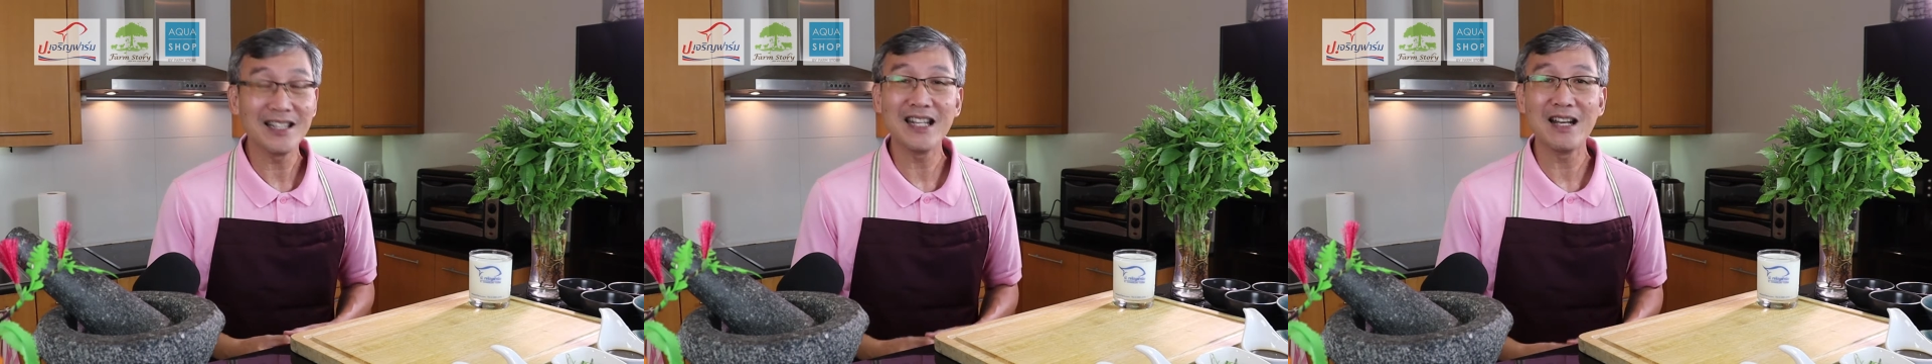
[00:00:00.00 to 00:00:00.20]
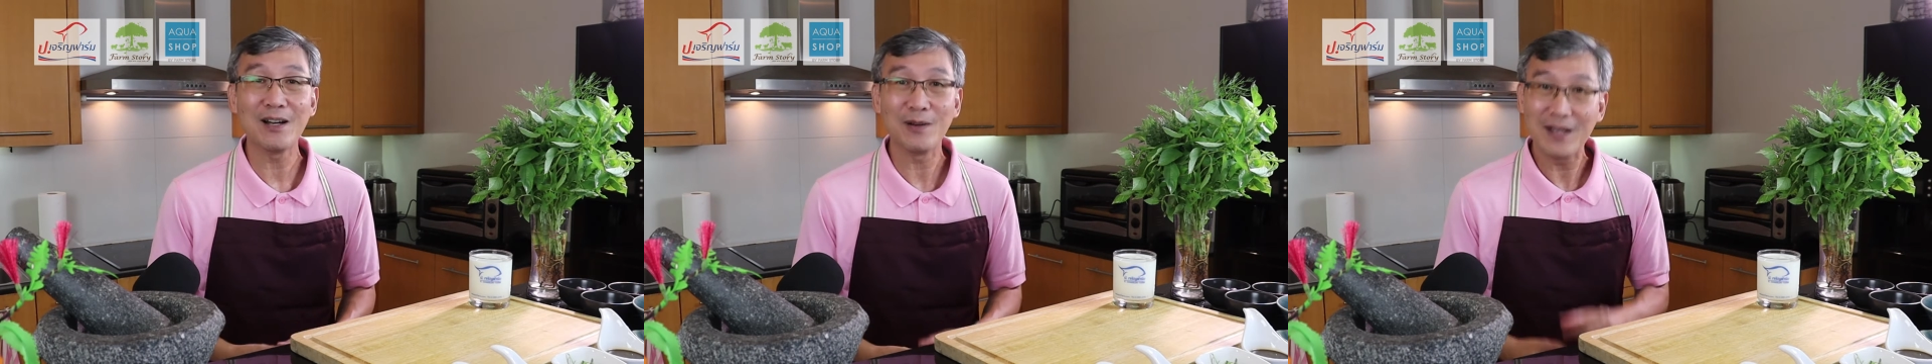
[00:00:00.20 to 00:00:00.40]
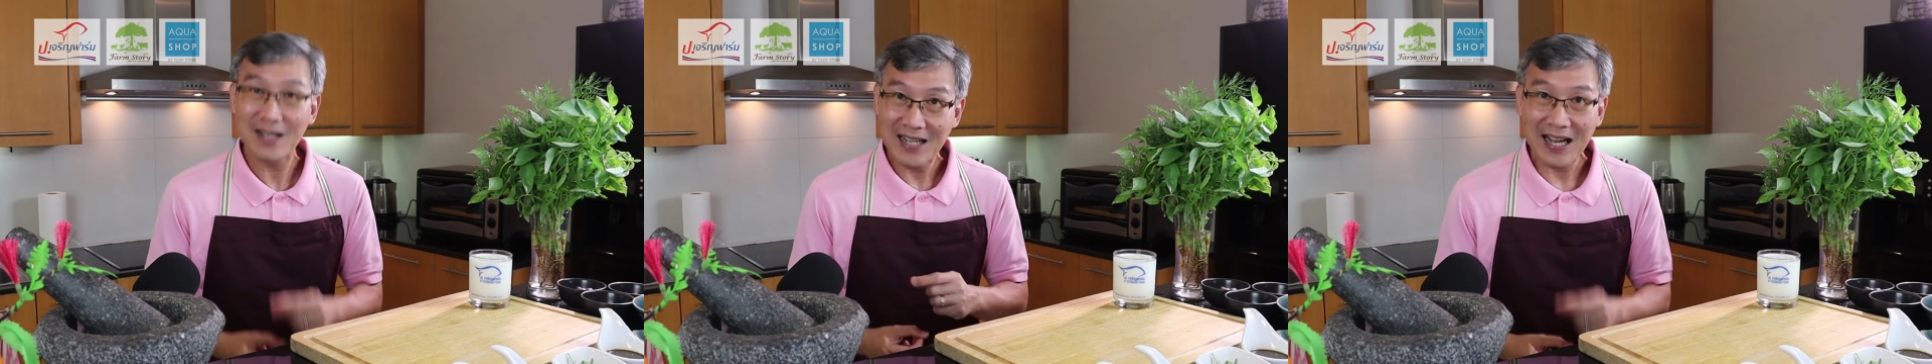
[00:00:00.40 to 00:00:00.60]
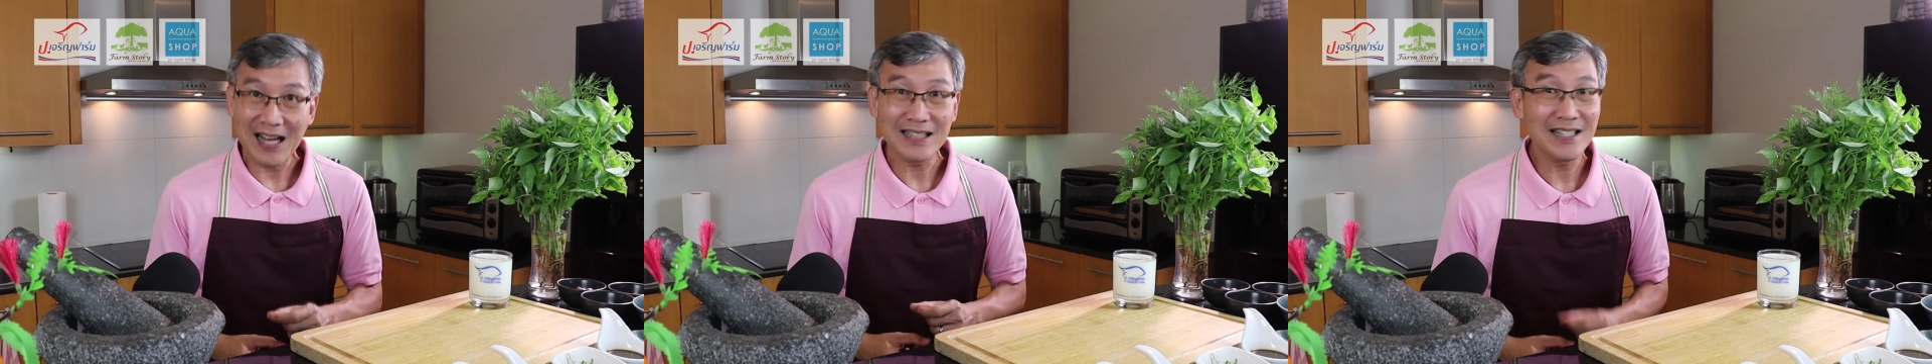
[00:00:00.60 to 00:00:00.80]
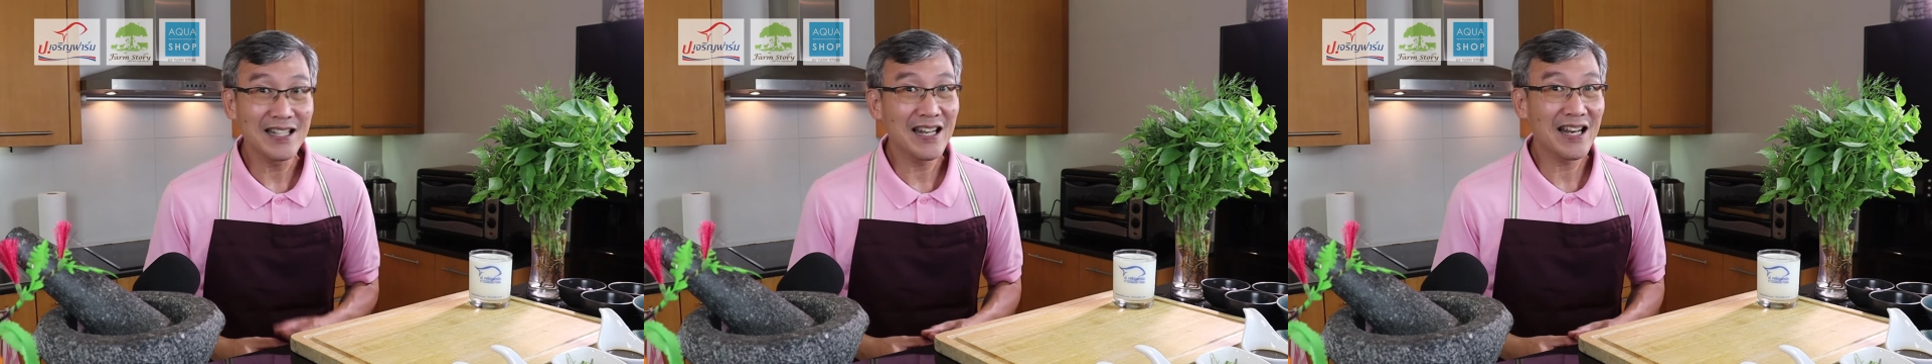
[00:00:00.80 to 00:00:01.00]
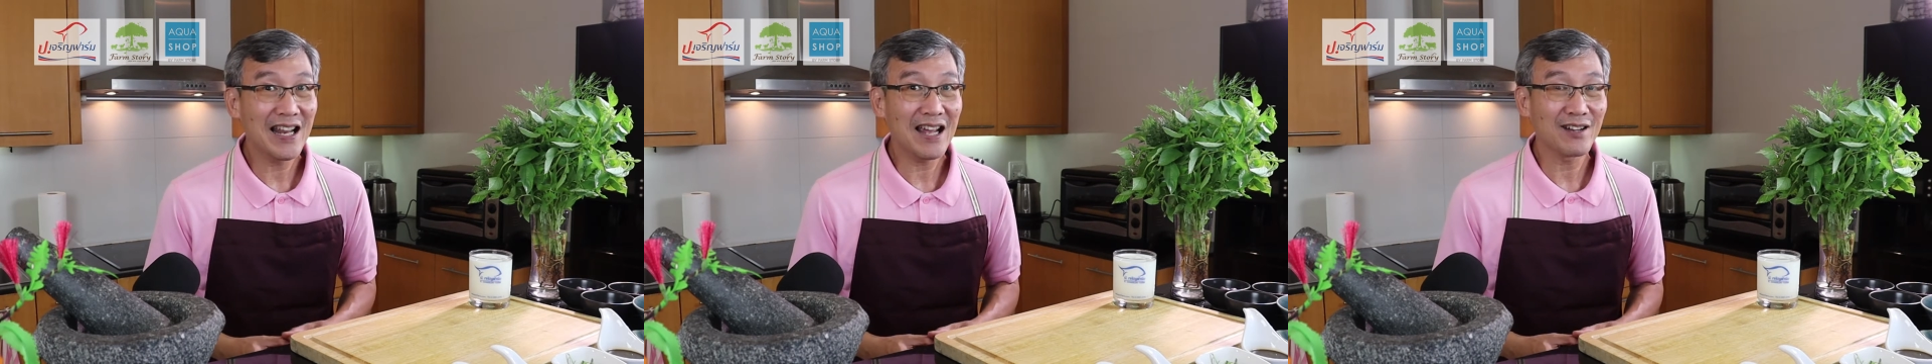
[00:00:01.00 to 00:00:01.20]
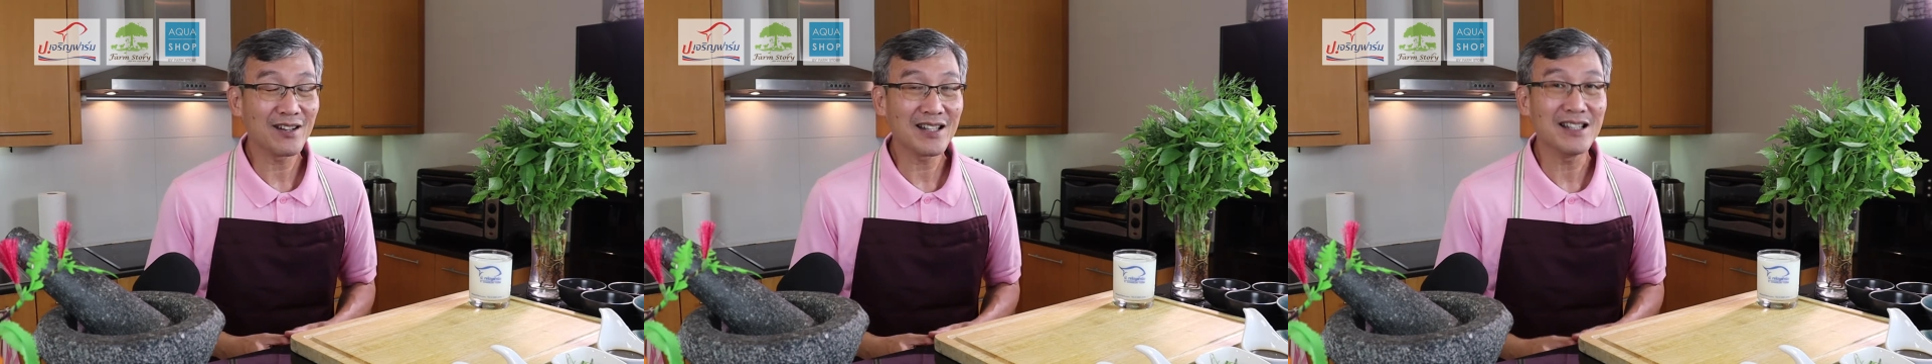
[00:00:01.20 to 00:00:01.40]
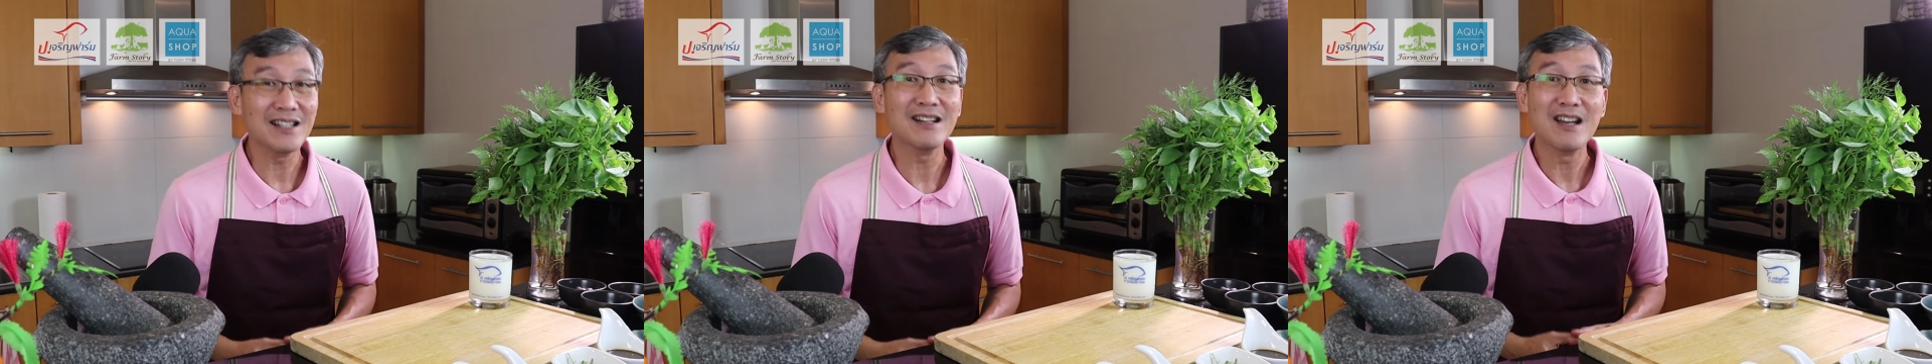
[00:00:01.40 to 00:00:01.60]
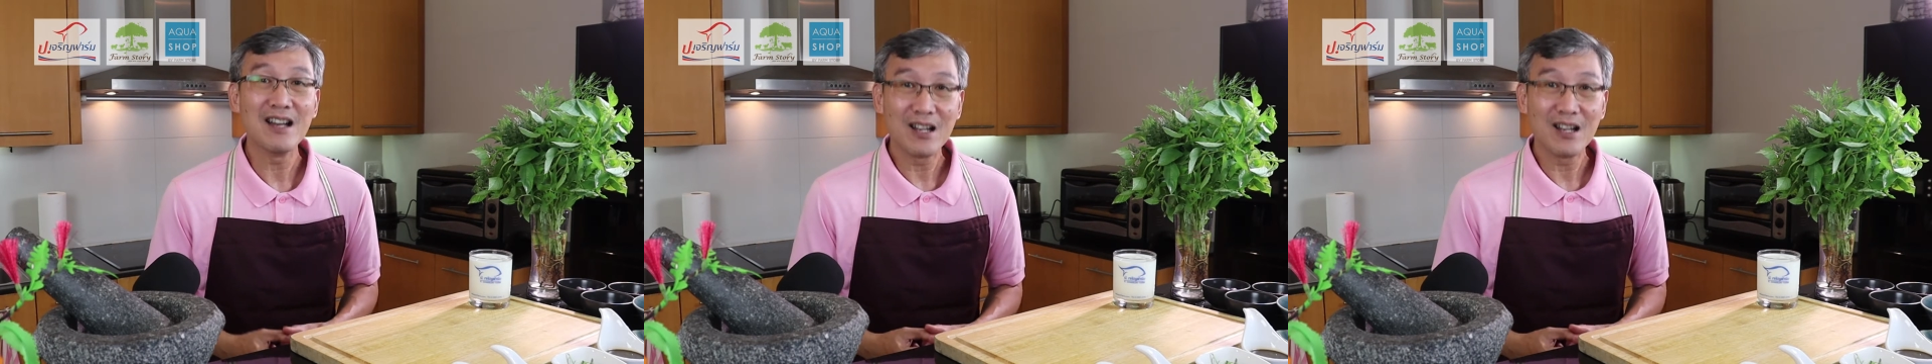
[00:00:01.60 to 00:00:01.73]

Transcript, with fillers: ทีเดียว อันที่แน่ๆก็คือ